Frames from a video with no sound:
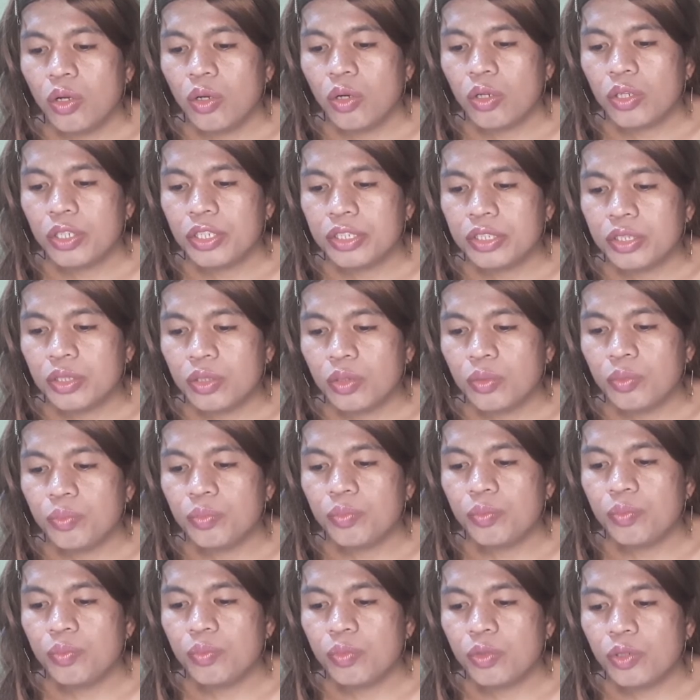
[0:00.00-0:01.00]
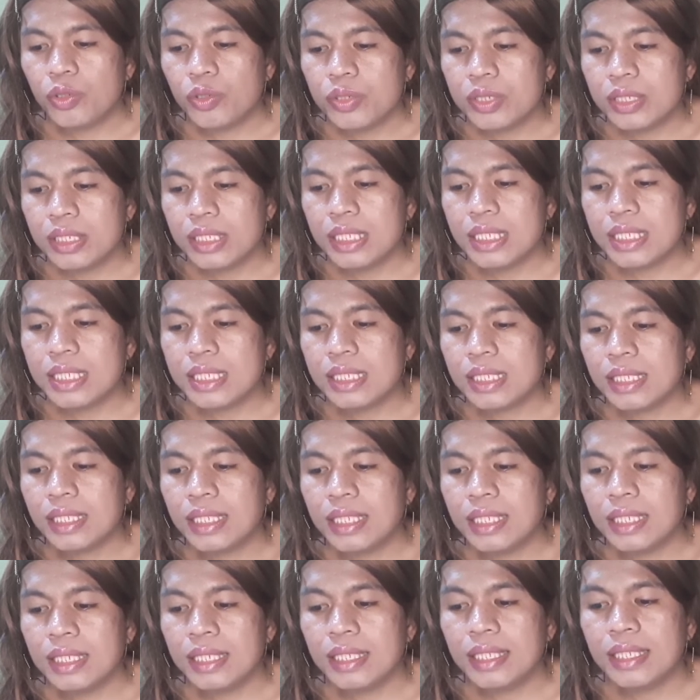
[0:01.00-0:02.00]
orthoprosis,
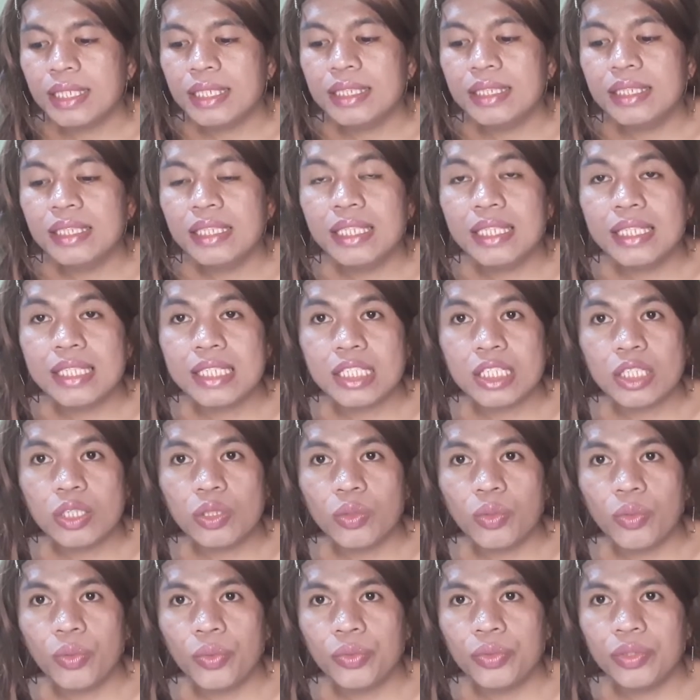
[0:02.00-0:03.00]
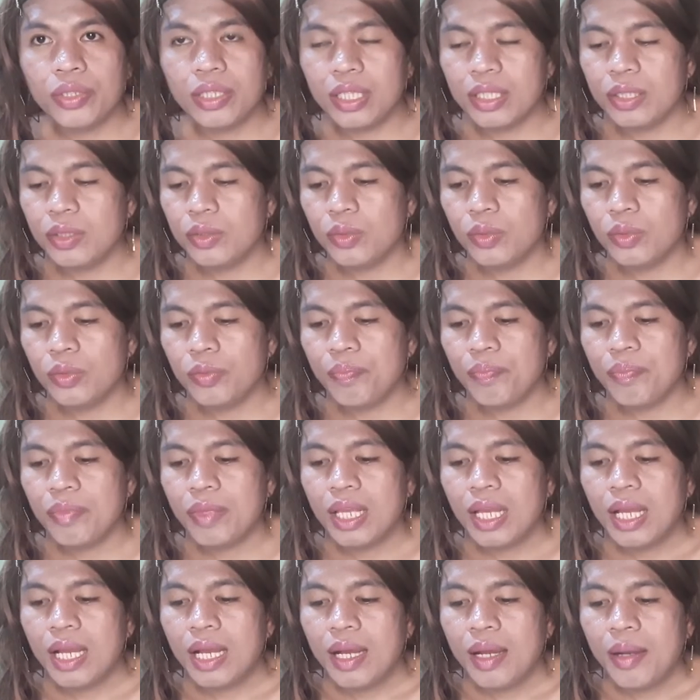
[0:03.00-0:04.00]
kidney stone. Ayun,
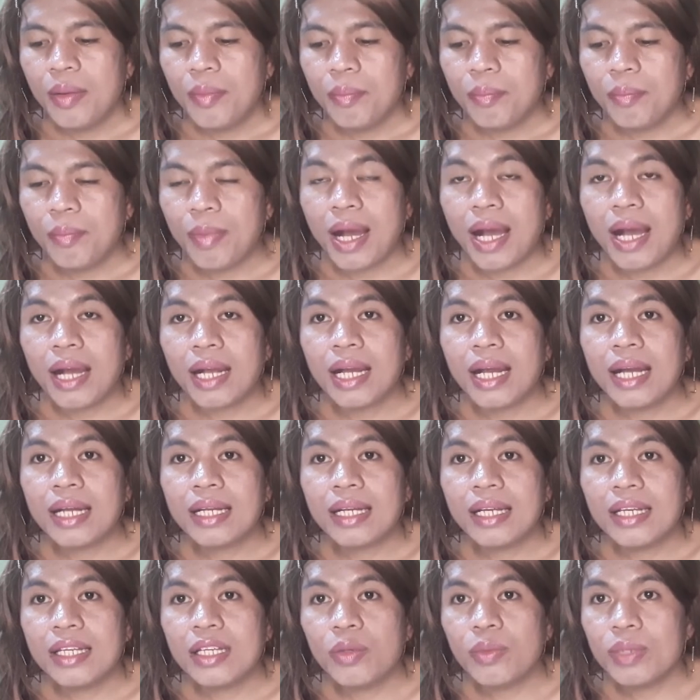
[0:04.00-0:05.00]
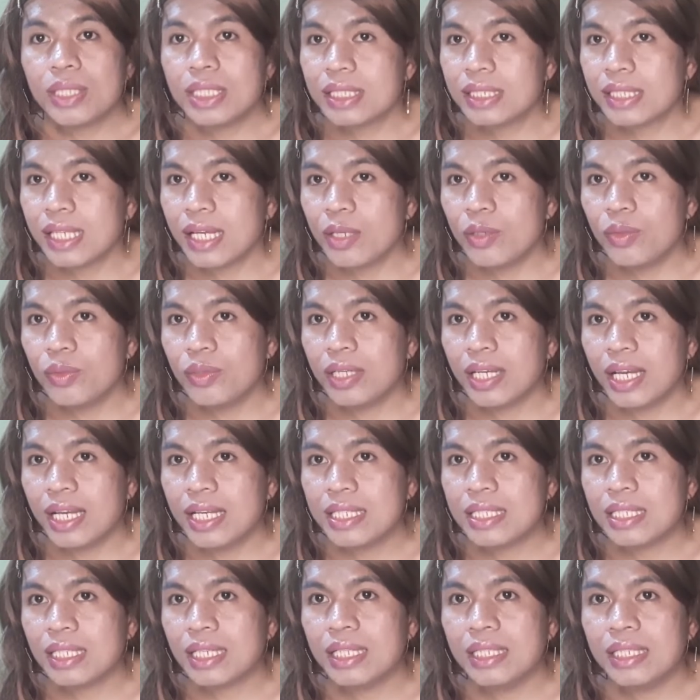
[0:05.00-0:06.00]
makakaiwas tayo
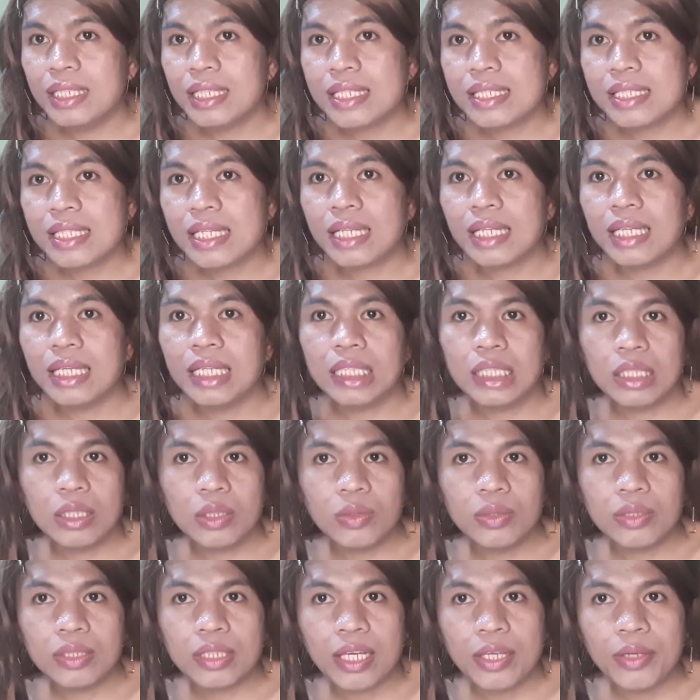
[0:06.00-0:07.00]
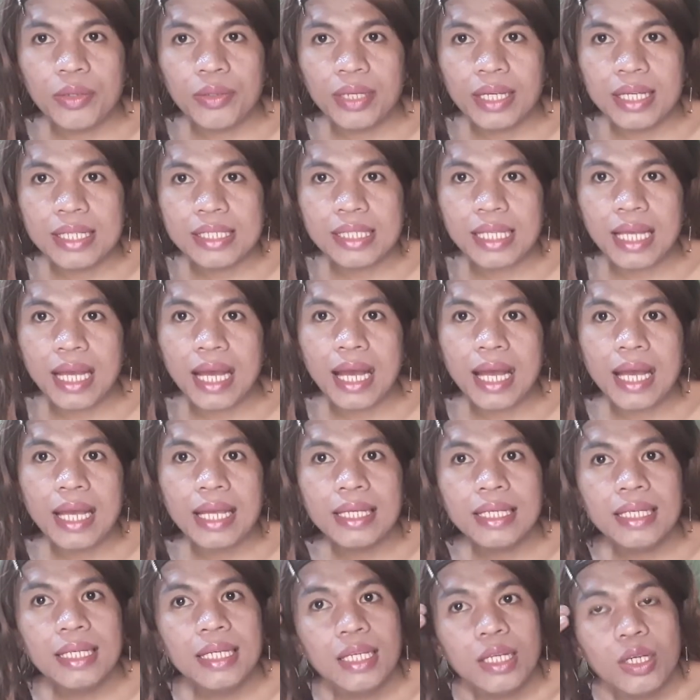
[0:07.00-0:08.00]
guys sa ganyang sakit kung tayo guys
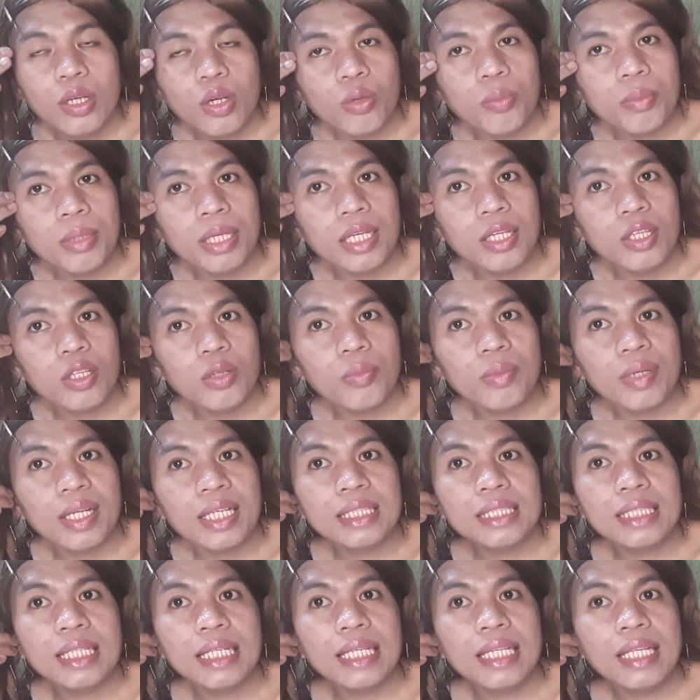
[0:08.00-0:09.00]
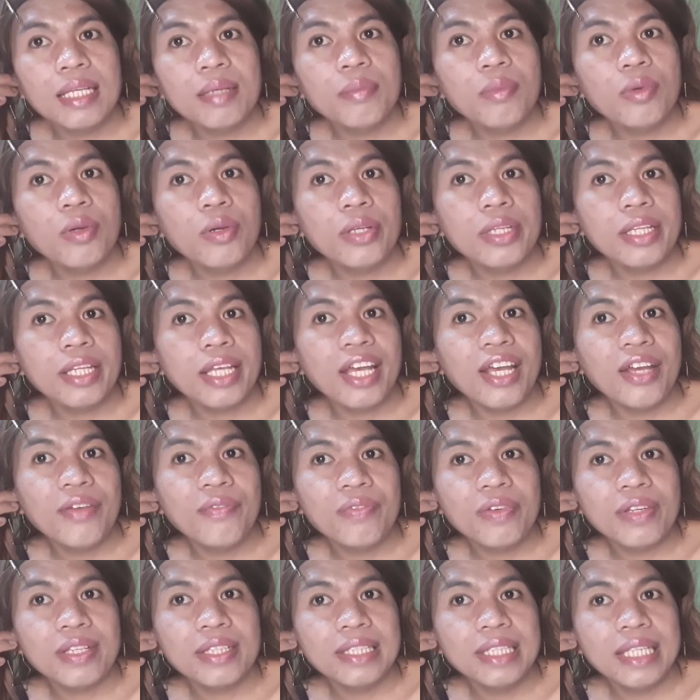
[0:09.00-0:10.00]
ay umiinom guys ng limon
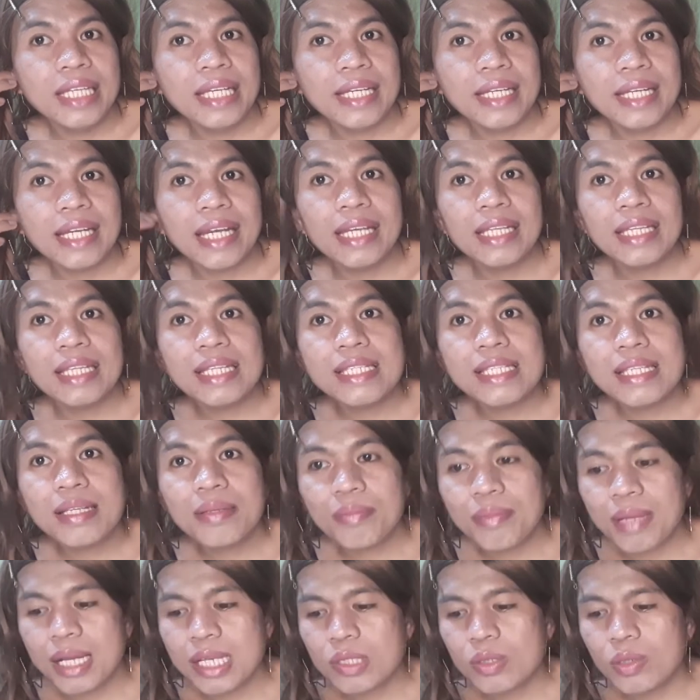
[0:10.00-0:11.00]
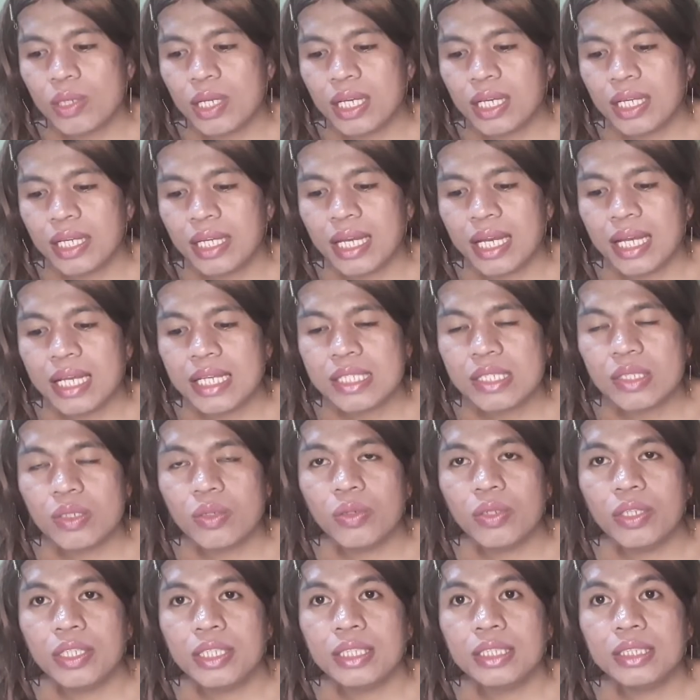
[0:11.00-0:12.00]
everyday. Kahit isang baso lang guys
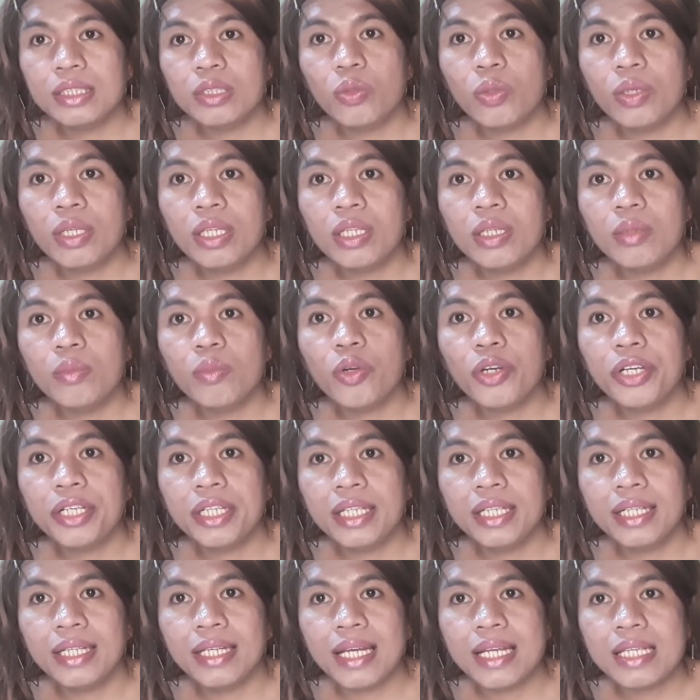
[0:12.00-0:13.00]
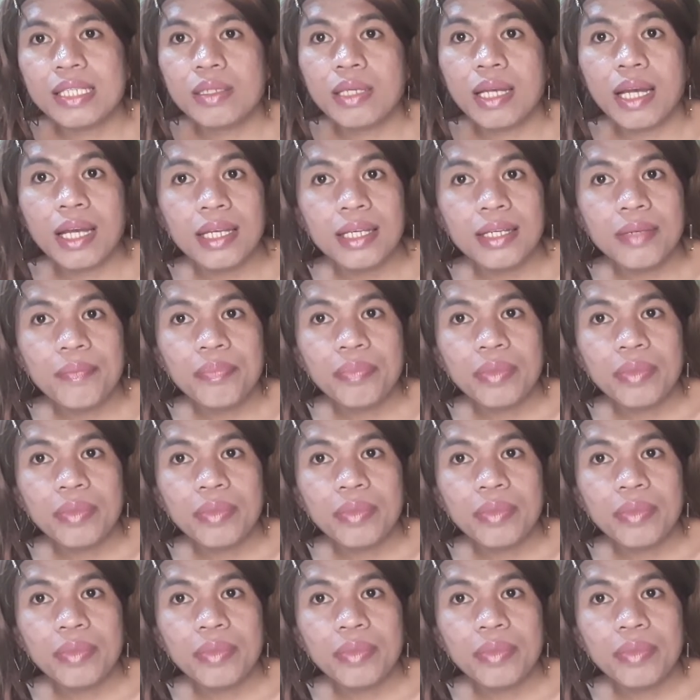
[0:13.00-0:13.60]
or tuwing morning guys ay